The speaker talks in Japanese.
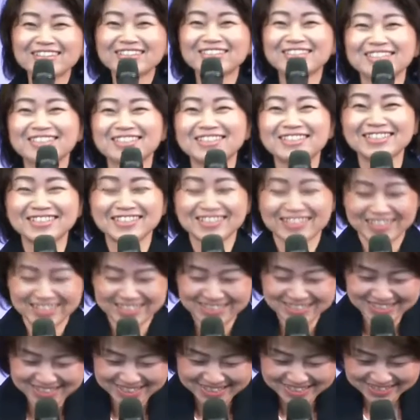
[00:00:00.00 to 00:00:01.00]
in.
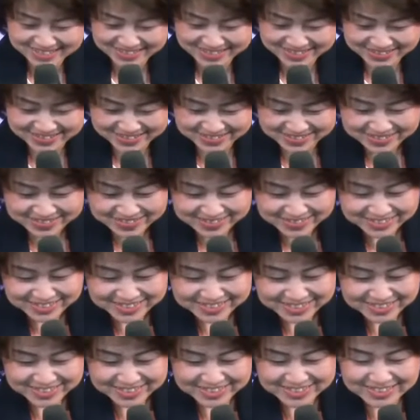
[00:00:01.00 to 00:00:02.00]
You don't have to
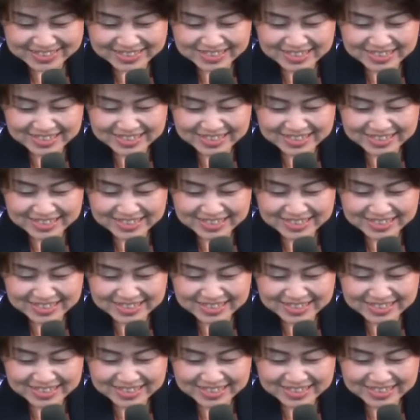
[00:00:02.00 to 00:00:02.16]
do that.